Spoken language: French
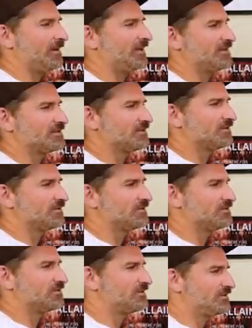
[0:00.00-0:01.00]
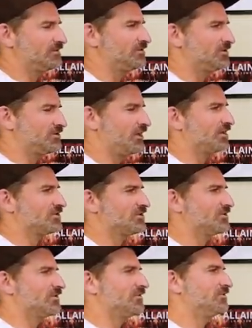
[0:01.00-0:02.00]
minces. Moi, c'est ça. J'ai
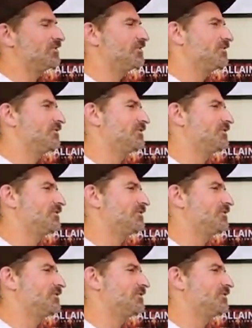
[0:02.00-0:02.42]
changé de